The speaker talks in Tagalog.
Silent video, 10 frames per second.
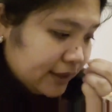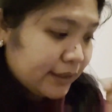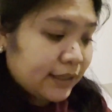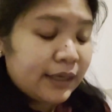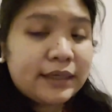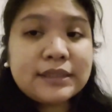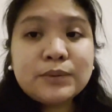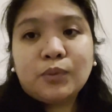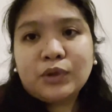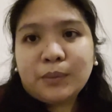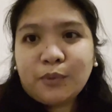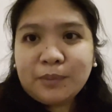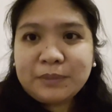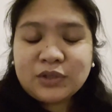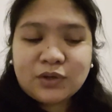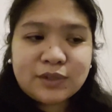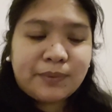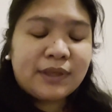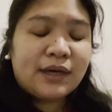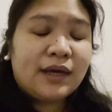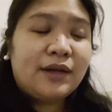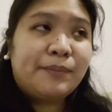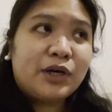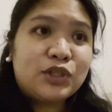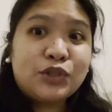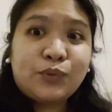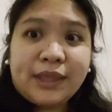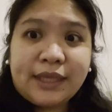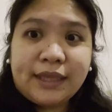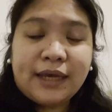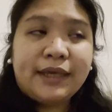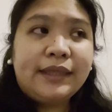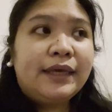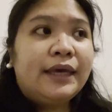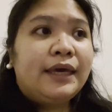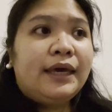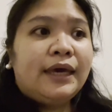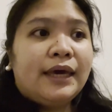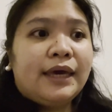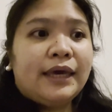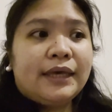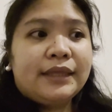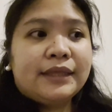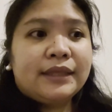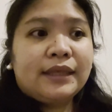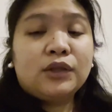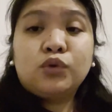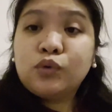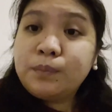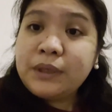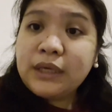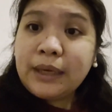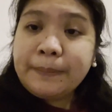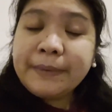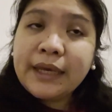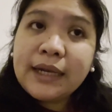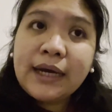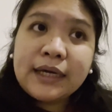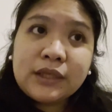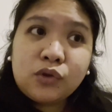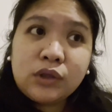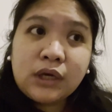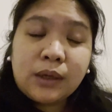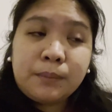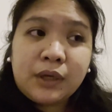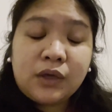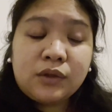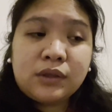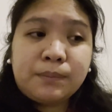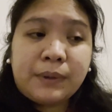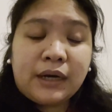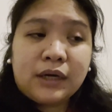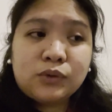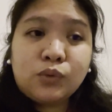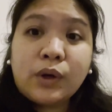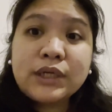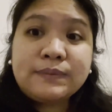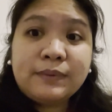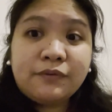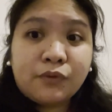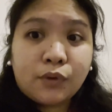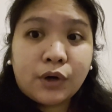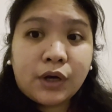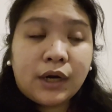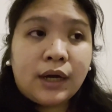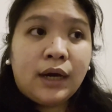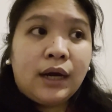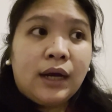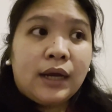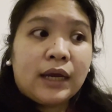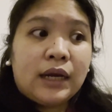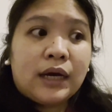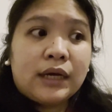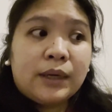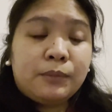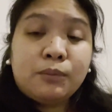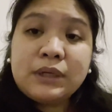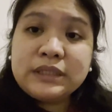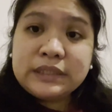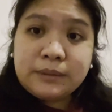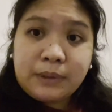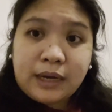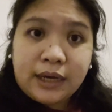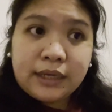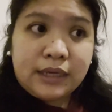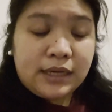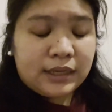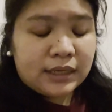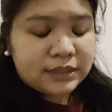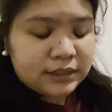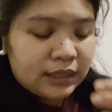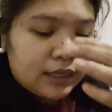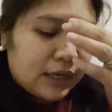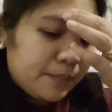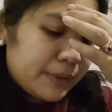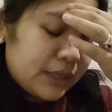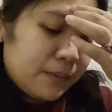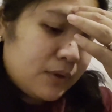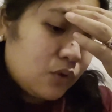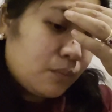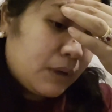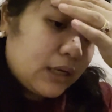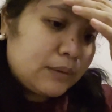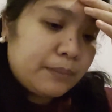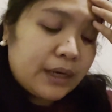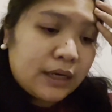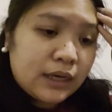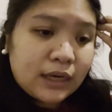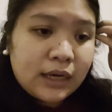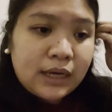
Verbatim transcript: Yes, pupunta po kami sa ospital March 29. And at 2 p.m., kailangan nandun na kami parang 2 hours before kailangan namin umalis sa bahay. Kasi kailangan pa namin dumaan para